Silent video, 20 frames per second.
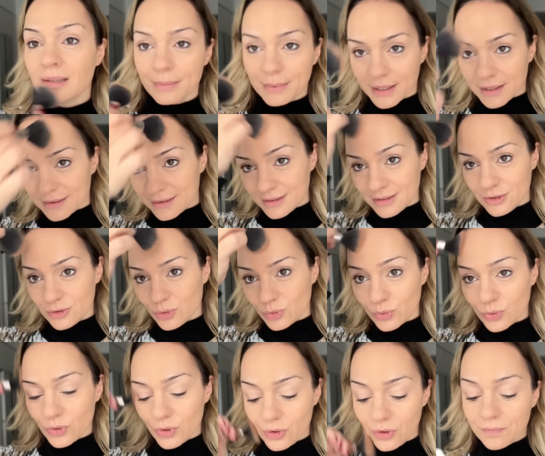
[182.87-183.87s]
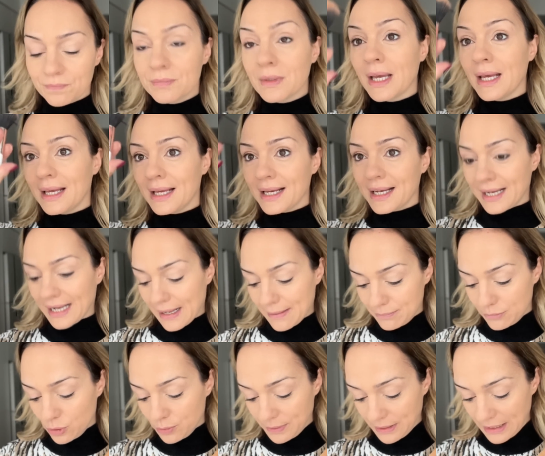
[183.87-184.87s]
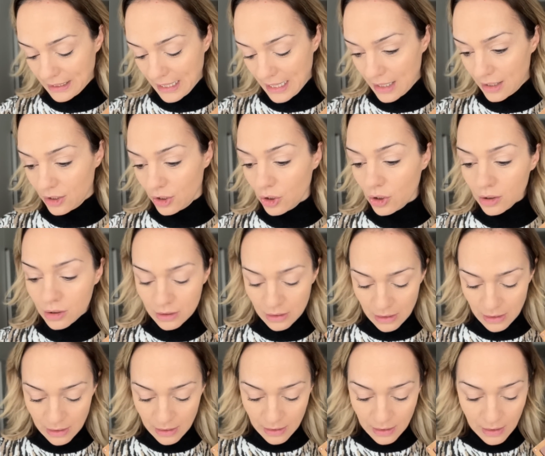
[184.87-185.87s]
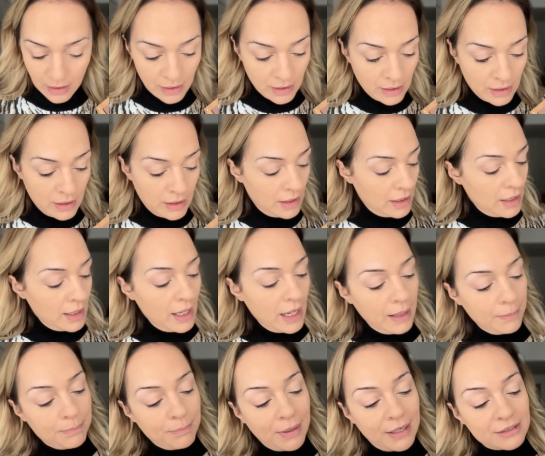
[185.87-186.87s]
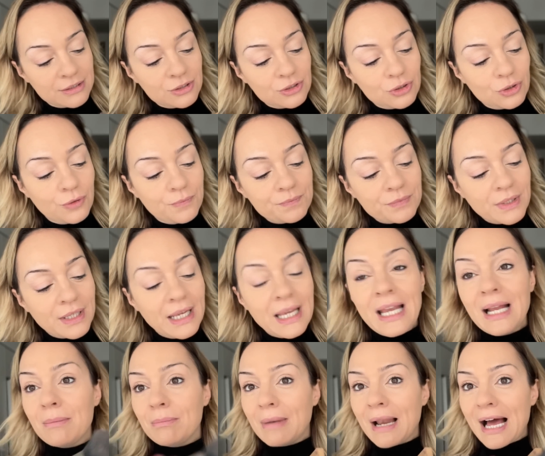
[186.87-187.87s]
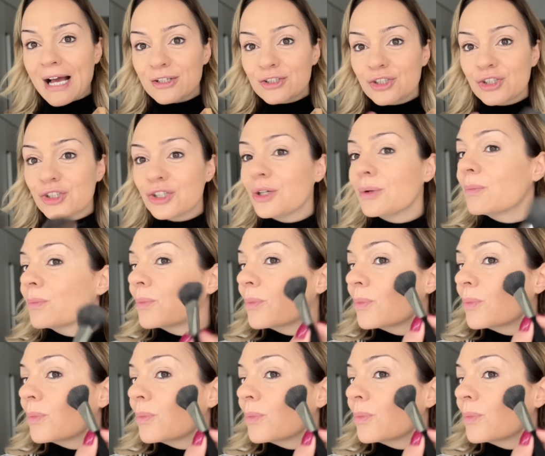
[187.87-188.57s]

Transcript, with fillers: parte di trucco. Cambio pennello e passo il blush